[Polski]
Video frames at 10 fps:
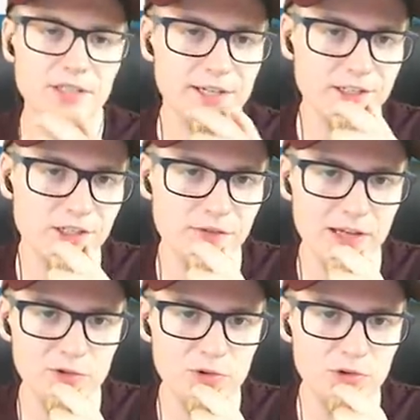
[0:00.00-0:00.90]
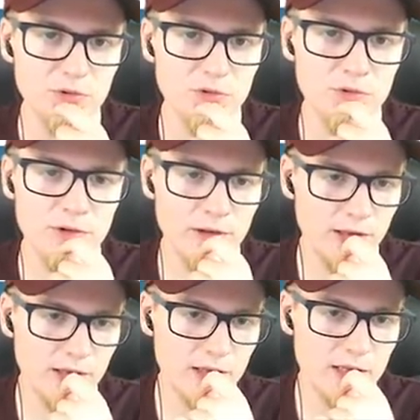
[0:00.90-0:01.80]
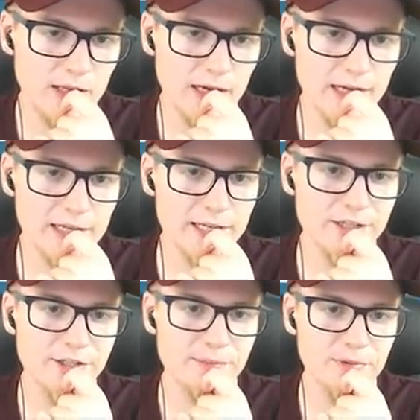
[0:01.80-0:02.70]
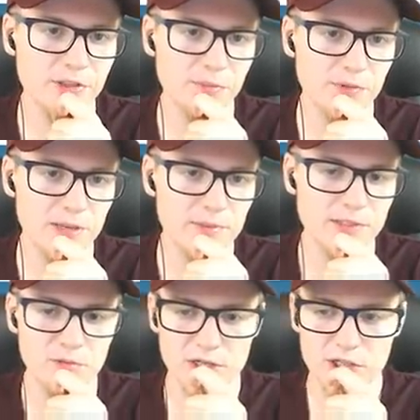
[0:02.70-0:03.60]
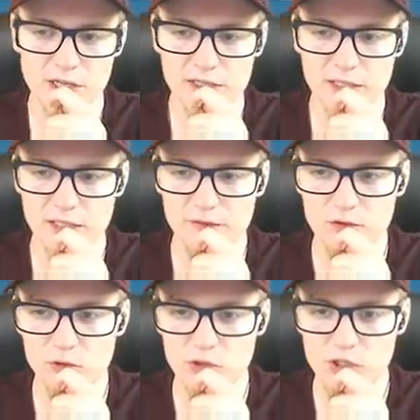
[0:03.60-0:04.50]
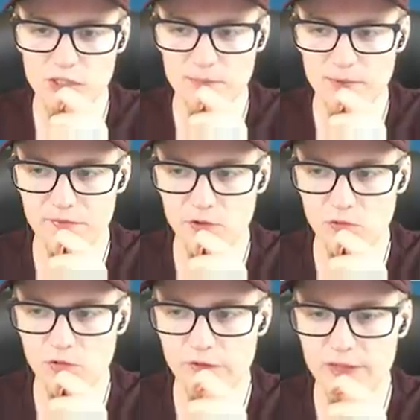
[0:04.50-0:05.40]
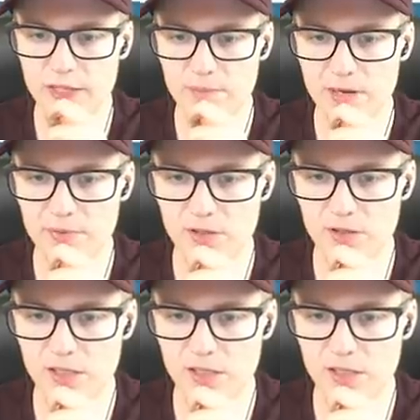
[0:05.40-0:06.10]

też jakieś światło tu ale jeszcze potrzebujemy z łazienki wrzucić na pewno uchwyt na papier